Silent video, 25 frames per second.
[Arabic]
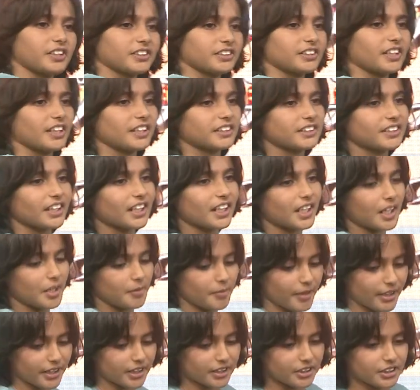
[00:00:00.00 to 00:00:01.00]
صلح
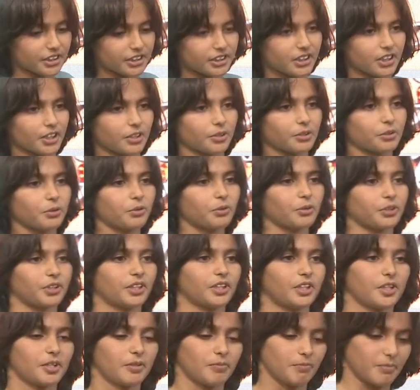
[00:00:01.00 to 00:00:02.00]
معي العجلة خوي
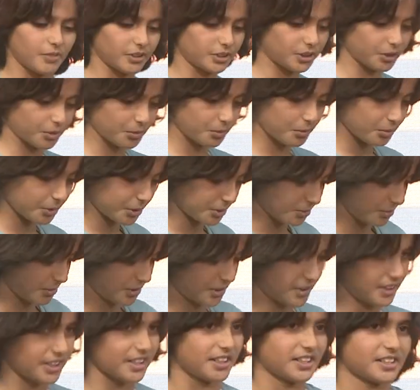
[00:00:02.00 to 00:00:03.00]
ما جاوبش
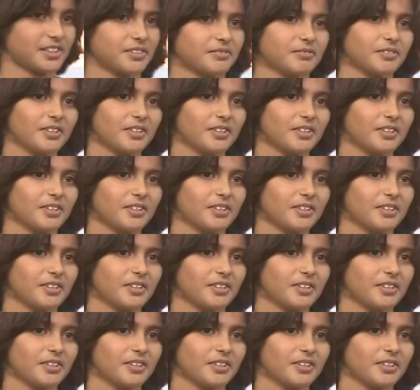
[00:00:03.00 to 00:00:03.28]
مش لازم